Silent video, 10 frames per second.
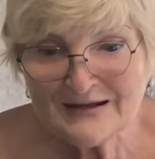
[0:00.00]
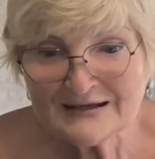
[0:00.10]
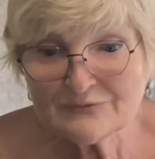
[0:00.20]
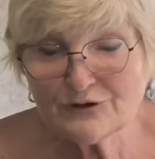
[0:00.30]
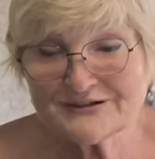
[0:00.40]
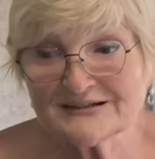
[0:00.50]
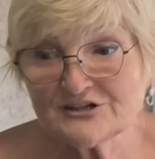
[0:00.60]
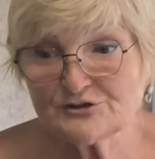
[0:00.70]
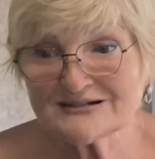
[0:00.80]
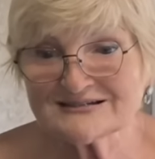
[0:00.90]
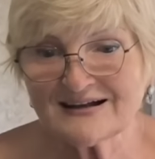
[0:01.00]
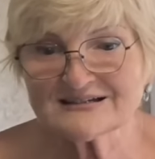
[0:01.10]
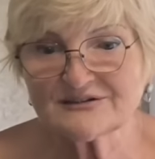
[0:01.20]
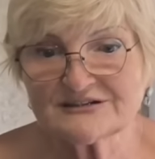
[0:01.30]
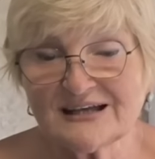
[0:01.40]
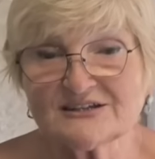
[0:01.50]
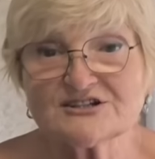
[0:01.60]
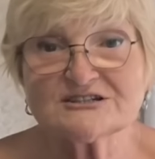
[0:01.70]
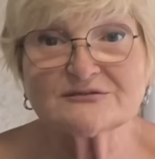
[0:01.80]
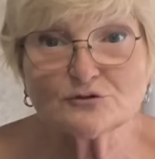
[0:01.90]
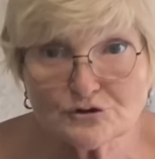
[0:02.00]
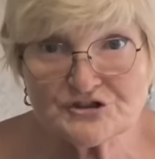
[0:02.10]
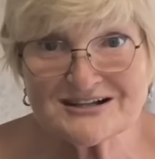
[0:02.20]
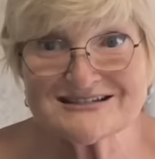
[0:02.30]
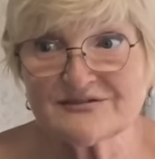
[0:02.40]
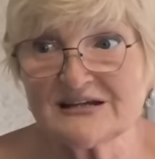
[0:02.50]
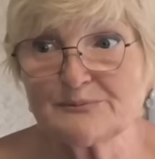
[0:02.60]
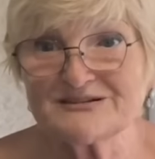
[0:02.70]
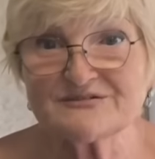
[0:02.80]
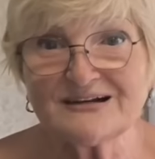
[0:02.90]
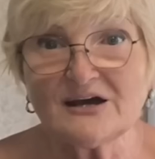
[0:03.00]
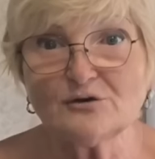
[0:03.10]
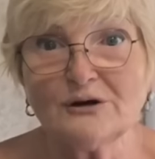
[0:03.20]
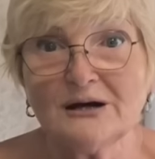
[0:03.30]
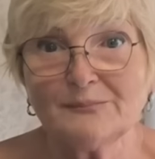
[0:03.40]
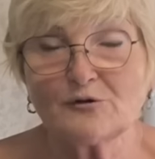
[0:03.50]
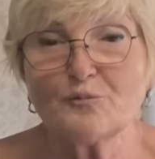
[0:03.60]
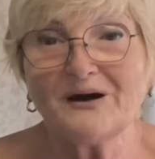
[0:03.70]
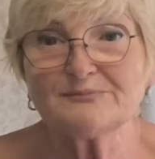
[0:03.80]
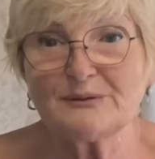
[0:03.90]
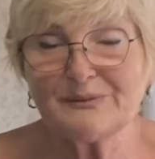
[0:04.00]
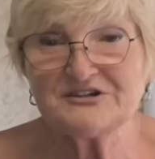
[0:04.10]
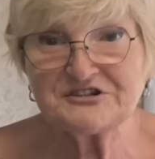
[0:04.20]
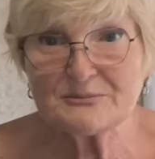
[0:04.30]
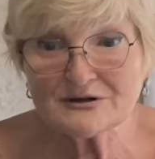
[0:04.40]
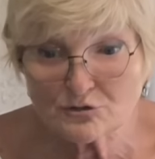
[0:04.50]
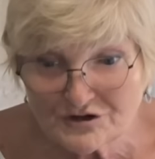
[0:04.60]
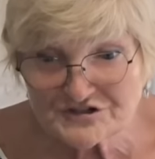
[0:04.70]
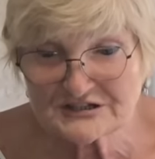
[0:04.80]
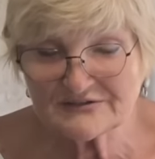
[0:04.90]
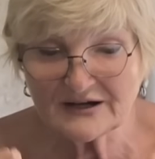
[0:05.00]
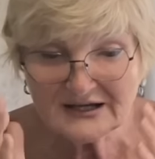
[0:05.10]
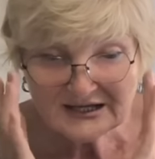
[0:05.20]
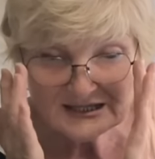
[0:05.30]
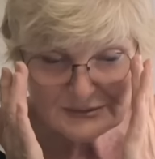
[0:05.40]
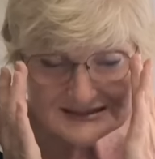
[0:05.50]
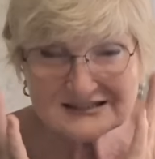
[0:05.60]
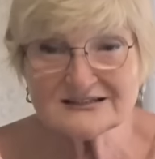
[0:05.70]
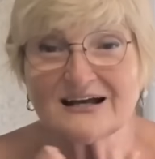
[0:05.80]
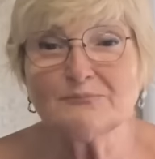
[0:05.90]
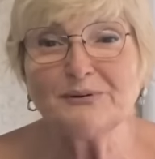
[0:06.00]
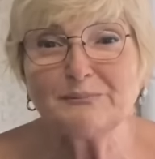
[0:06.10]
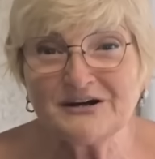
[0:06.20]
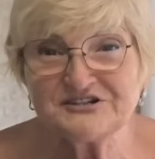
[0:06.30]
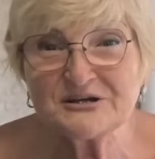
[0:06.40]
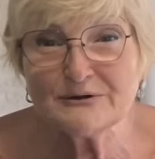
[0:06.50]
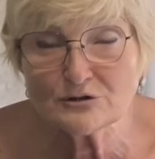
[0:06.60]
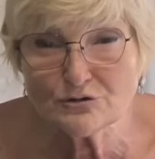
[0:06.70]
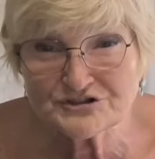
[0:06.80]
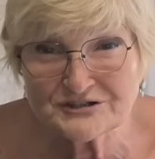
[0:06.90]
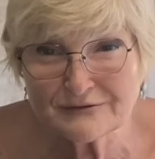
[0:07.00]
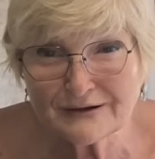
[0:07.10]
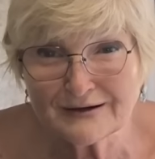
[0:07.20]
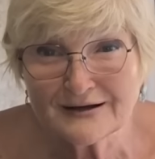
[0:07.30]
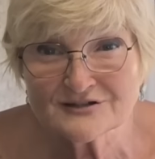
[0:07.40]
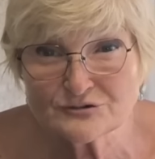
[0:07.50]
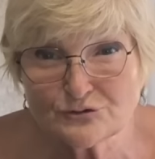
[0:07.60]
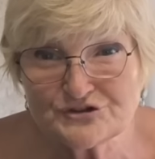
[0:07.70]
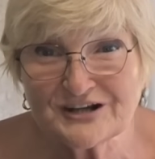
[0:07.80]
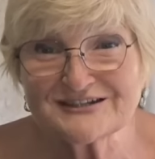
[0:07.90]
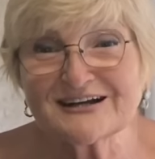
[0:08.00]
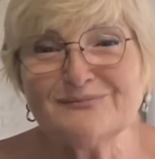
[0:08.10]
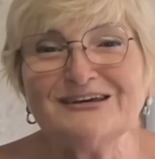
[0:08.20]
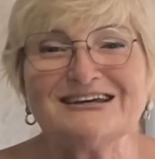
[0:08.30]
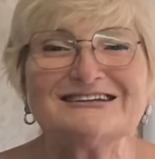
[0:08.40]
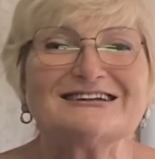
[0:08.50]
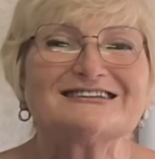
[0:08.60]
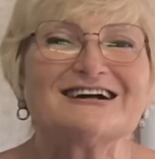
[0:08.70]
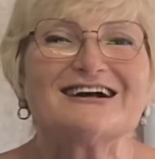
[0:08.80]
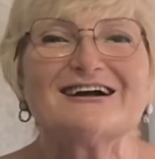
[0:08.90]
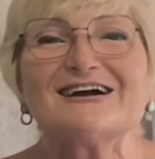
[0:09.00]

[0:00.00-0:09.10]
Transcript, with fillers: И вот она еще рассказывает, я даже с внучкой своей позволяю покупать по пачке мороженого, и мы съедаем по пачке мороженого с внучкой. Так медленно, так